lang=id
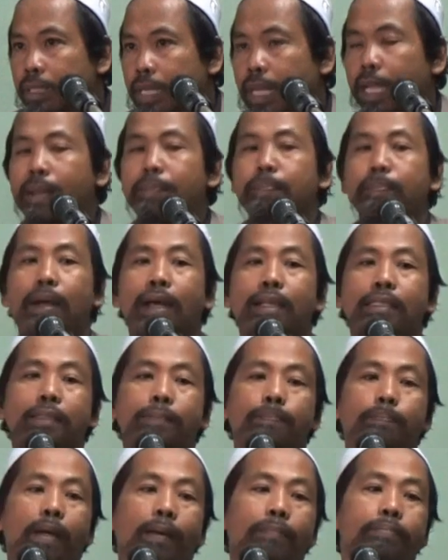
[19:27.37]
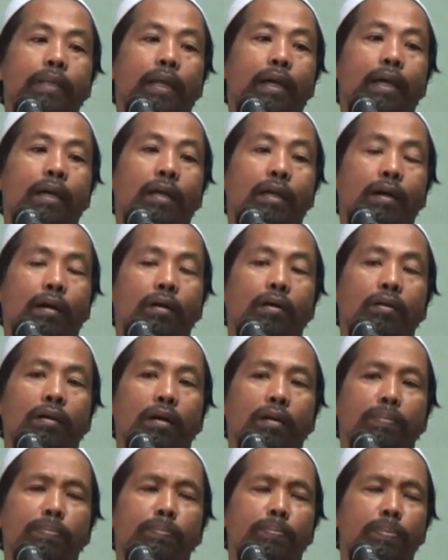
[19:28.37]
apa sebabnya engkau
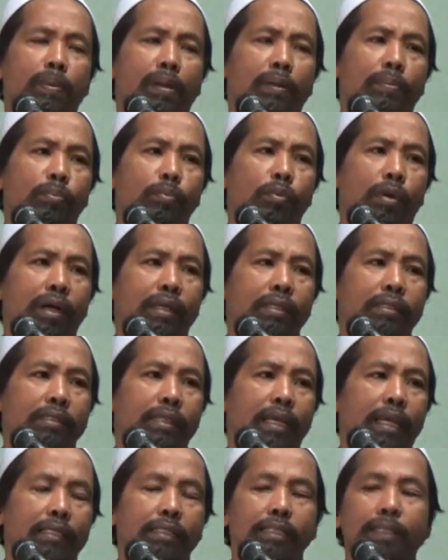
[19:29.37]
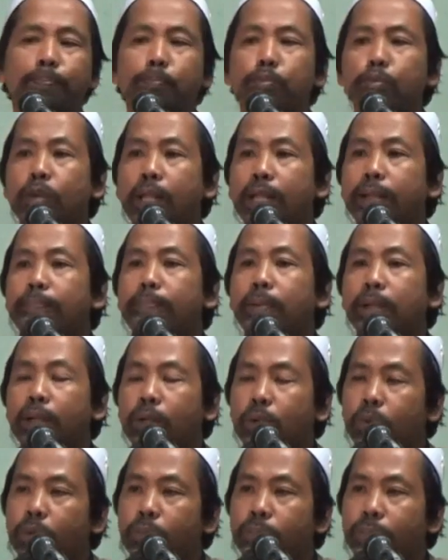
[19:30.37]
kok berpuasa sebulan
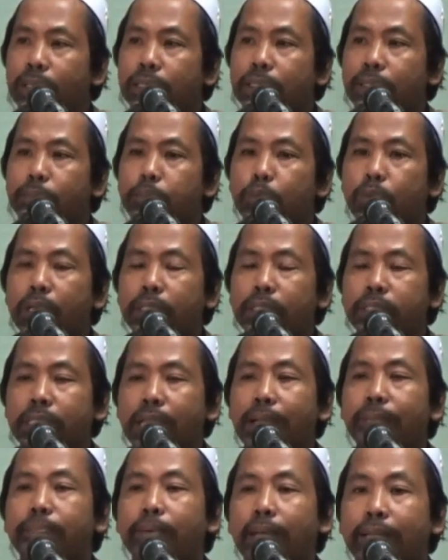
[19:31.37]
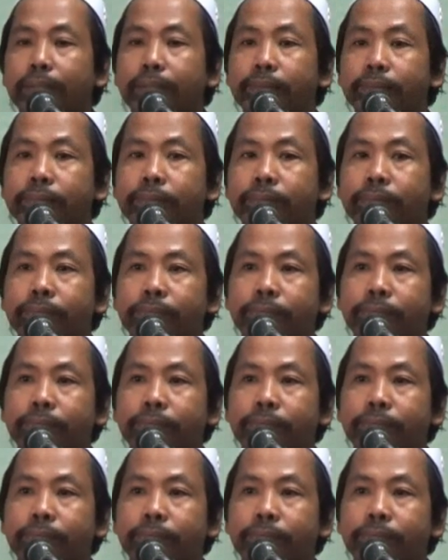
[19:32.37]
penuh pada bulan Syakban?